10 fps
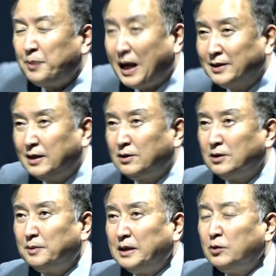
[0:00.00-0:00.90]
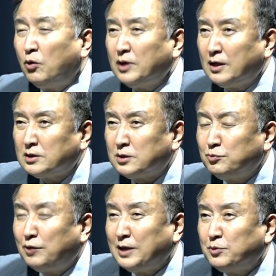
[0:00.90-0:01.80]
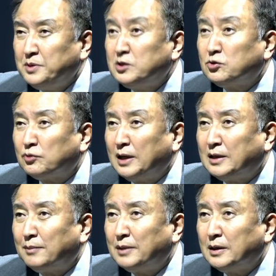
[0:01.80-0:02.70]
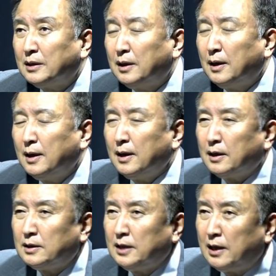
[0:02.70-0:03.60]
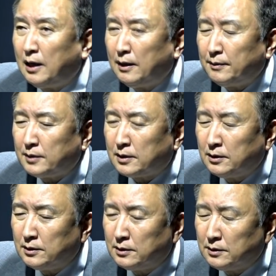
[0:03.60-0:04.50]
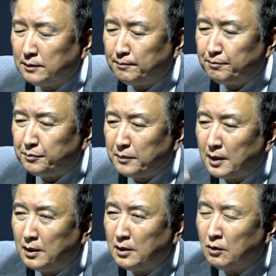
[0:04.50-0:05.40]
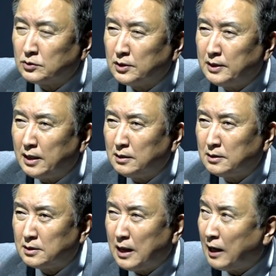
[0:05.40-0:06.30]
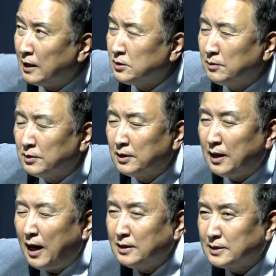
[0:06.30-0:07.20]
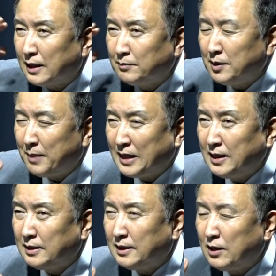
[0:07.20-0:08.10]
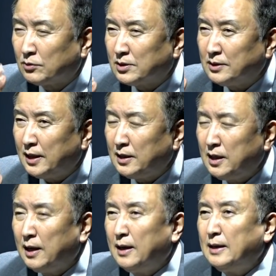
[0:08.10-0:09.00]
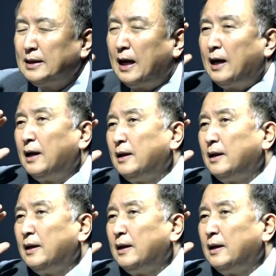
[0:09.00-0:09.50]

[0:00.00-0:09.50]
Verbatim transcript: 안 되는 거지만 여기에는 승부가 좀 있을 수가 있단 말이에요. 네. 그러니까 그 역선택을 아까처럼 그렇게 하는 사람들이 많이 있는데 역선택이 야